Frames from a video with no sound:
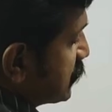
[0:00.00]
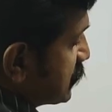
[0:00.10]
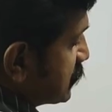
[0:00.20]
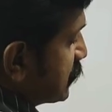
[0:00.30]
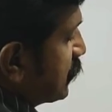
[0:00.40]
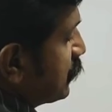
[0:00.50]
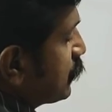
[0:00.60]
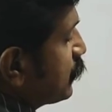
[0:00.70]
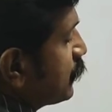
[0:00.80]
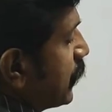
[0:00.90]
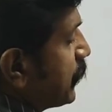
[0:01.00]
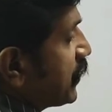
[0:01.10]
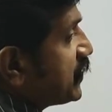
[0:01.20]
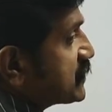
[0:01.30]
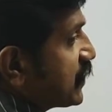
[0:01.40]
சிக்ஸ் இன்ட்டு
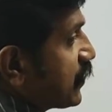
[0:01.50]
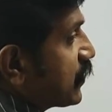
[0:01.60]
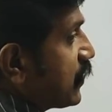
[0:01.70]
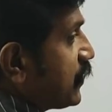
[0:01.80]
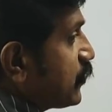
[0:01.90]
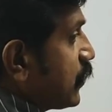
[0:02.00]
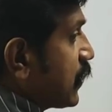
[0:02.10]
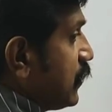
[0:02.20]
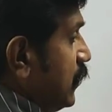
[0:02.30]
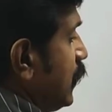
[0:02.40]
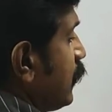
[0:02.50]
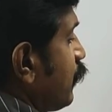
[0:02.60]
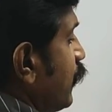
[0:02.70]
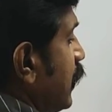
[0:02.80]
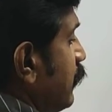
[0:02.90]
அப்படியே டிசைனிங் ஆர்டர் வாங்க
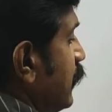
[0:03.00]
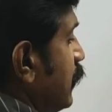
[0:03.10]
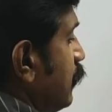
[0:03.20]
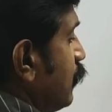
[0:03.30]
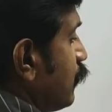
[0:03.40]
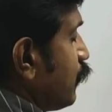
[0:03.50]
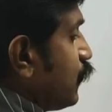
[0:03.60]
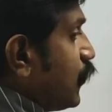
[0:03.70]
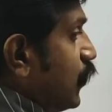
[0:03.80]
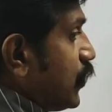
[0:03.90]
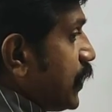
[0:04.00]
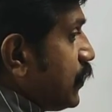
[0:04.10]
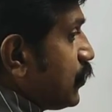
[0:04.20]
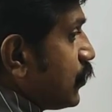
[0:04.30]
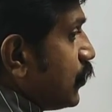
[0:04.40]
ஃபைவ் into ஃபோர்
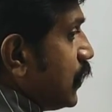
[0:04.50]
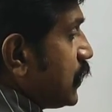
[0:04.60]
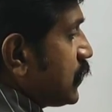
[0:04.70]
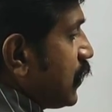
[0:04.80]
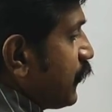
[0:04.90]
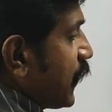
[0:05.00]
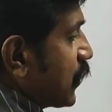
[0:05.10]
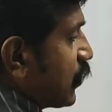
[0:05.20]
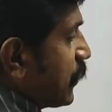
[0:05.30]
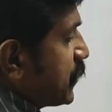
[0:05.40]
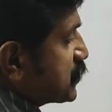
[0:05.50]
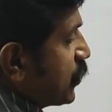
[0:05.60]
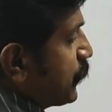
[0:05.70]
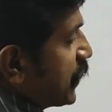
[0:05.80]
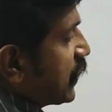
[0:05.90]
into த்ரீ ஃபேக்டரியில் அப்படியே
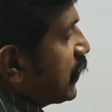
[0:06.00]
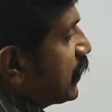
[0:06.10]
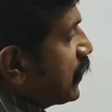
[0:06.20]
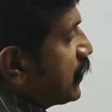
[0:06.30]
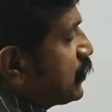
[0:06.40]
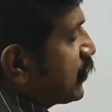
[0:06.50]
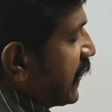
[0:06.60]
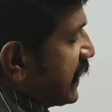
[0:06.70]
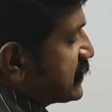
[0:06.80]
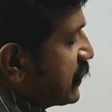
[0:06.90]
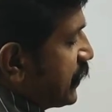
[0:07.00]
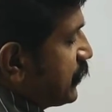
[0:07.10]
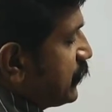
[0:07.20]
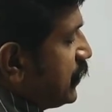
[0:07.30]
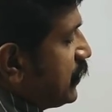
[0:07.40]
ஸ்டாப் பண்ணிக்கலாம் என்ன இதோட கேன்சல்
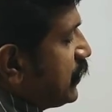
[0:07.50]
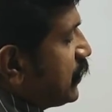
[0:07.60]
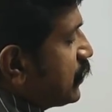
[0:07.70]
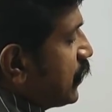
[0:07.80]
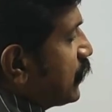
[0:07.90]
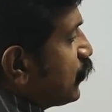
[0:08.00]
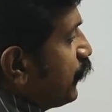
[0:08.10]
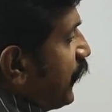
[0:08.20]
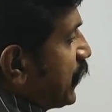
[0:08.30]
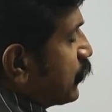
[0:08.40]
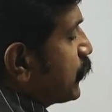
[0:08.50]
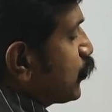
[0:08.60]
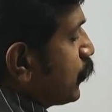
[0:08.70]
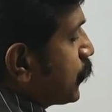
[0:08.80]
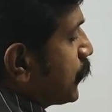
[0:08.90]
ஆகிடும் டூ factorial
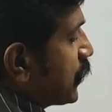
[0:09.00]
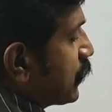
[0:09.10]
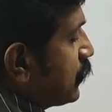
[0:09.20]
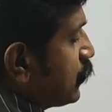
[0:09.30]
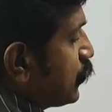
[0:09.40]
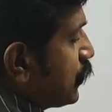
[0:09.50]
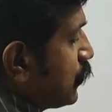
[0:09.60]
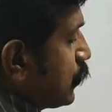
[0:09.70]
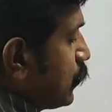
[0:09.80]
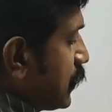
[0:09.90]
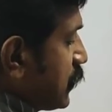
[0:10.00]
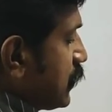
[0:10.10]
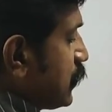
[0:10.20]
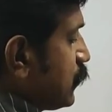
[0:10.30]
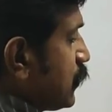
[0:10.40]
மட்டும் ஓப்பன் பண்ணிடுறேன் டூ into ஒன்
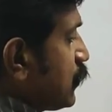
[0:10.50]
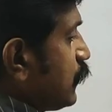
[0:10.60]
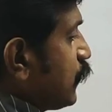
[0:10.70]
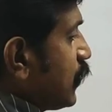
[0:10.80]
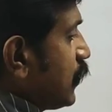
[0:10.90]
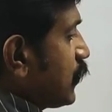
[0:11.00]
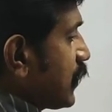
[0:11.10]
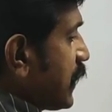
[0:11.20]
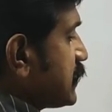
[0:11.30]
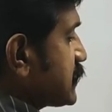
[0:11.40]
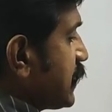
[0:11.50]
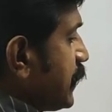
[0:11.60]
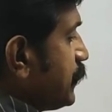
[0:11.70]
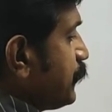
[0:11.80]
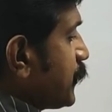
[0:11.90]
இதுவும் இதுவும் ஃபுல்லாக உங்களுக்கு கேன்சல்
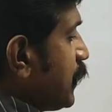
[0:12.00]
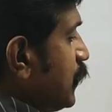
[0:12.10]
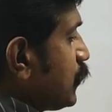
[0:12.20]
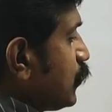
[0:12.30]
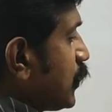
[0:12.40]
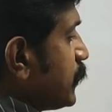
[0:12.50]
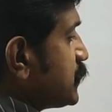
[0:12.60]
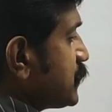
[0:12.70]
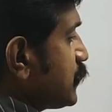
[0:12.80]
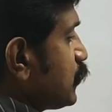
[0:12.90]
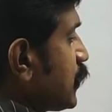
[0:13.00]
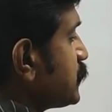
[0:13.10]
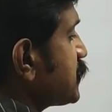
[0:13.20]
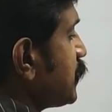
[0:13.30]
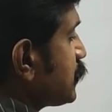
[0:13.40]
ஆகிடும் டூ டேபிள்ஸ் த டூ
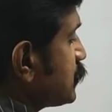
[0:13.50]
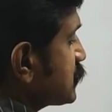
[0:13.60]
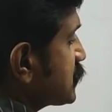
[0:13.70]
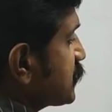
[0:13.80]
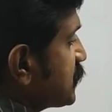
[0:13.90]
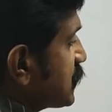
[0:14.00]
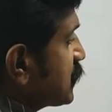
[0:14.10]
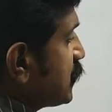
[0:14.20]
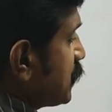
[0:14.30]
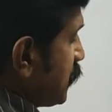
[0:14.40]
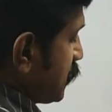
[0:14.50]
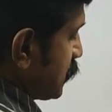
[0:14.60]
டைம்ஸ் அடிக்கும் சிக்ஸ் ஃபைவ் is தேர்ட்டி